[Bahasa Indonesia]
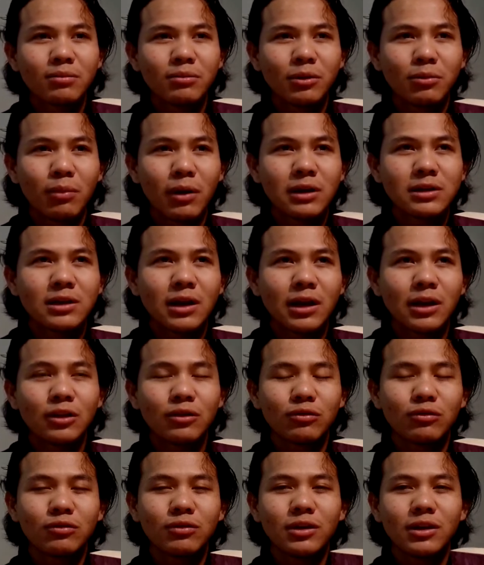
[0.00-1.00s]
membaca
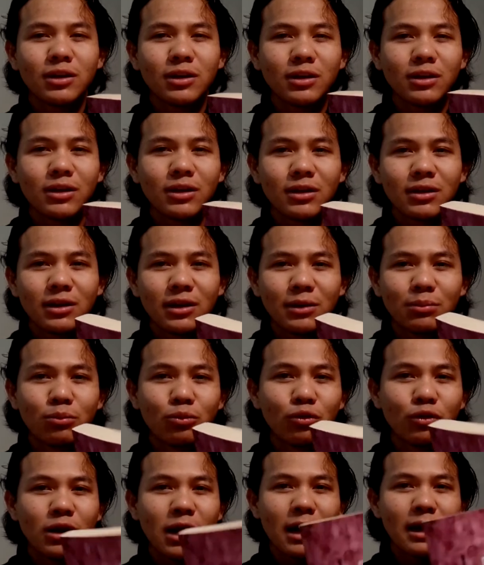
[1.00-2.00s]
itu di, di
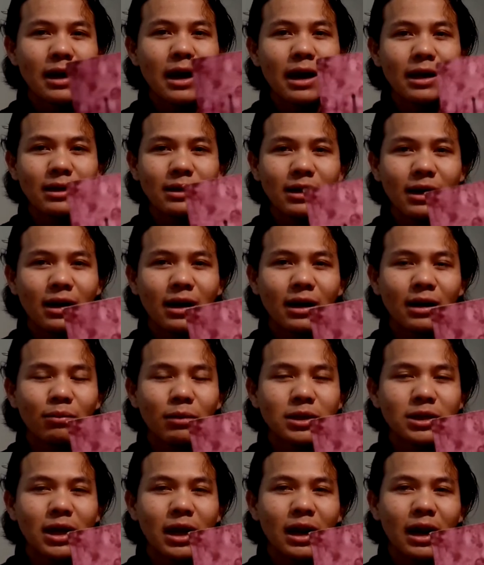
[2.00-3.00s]
budayanya
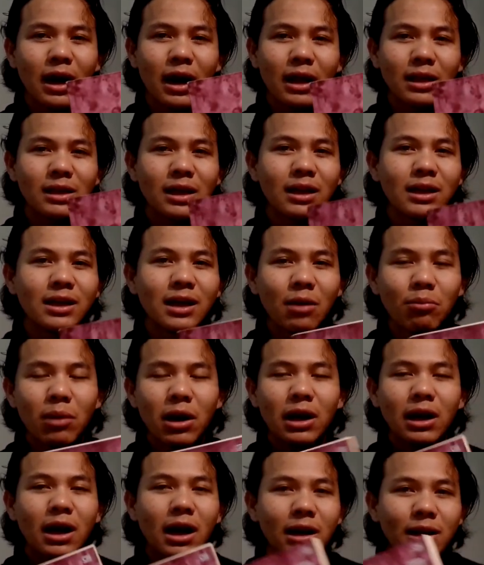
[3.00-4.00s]
masyarakat yang
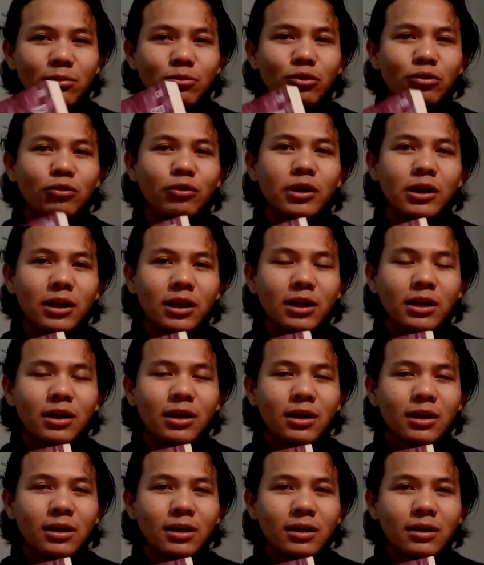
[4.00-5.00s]
digambarkan di buku ini
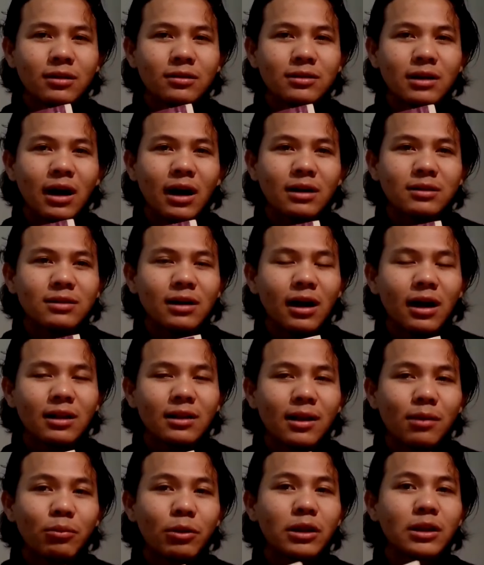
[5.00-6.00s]

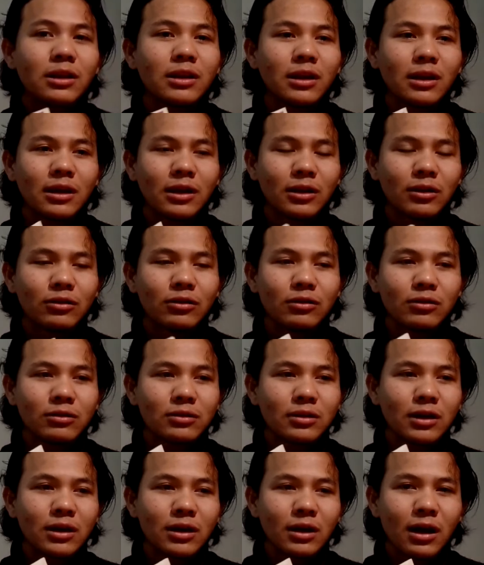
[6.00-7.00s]
sangat-sangatlah penting gitu
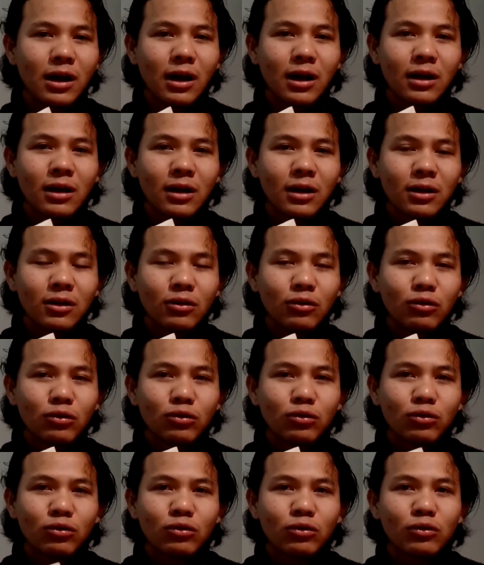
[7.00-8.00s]
sehingga
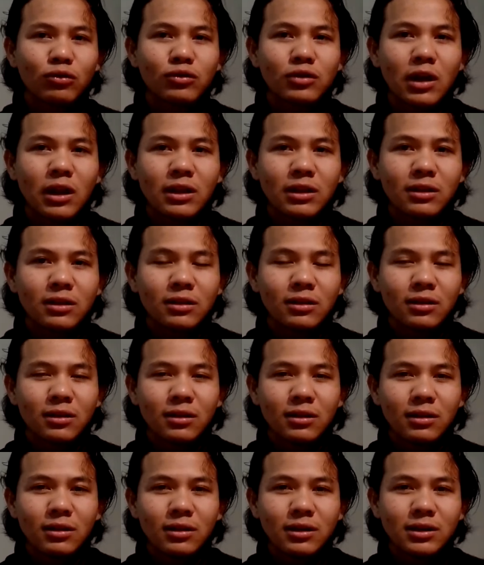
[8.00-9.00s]
untuk urusan
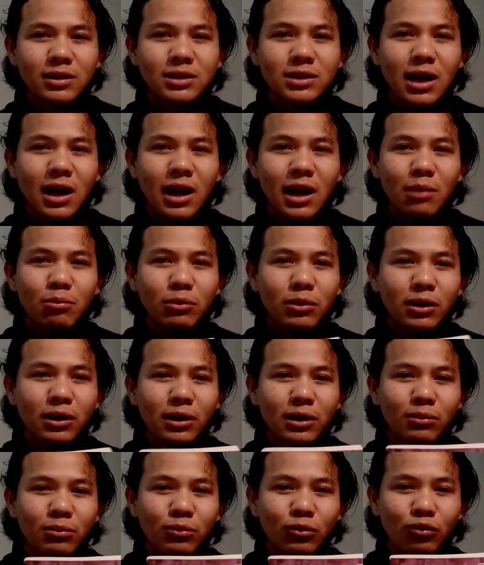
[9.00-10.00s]
e, cara
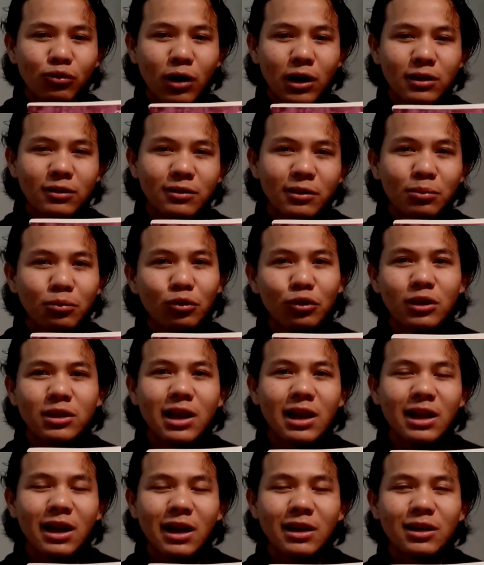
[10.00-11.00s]
membuat simpul
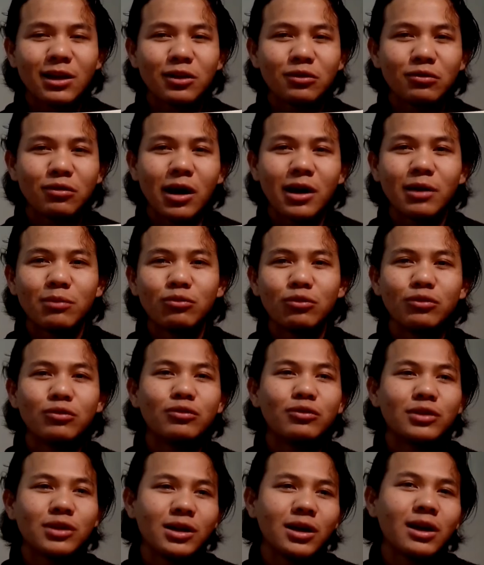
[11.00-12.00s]
tali aja itu ada
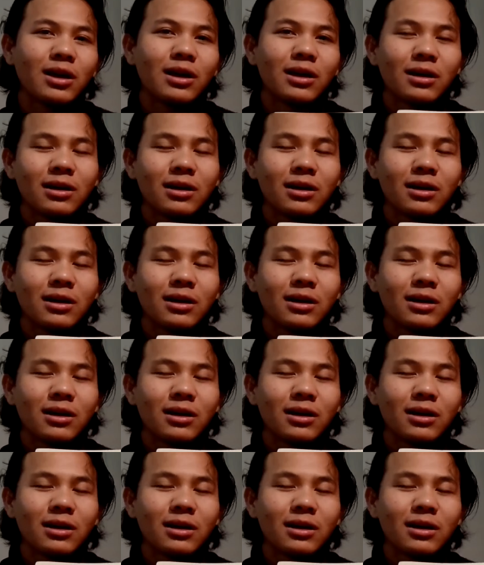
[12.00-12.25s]
bukunya